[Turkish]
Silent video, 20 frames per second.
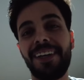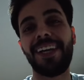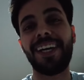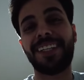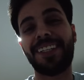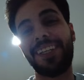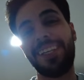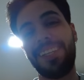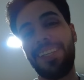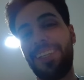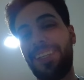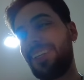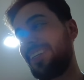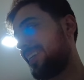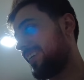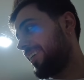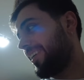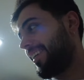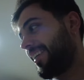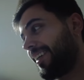hadi. Çin balı
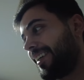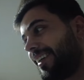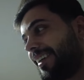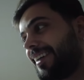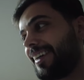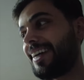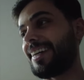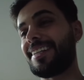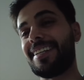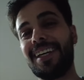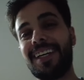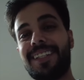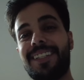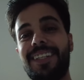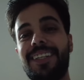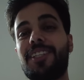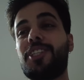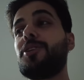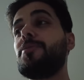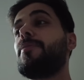alemdar. Hadi
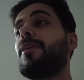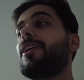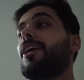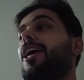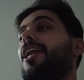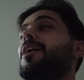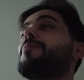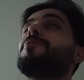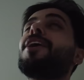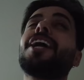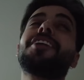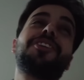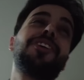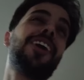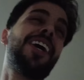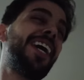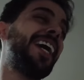hadi. Çin balı alemdar diyor.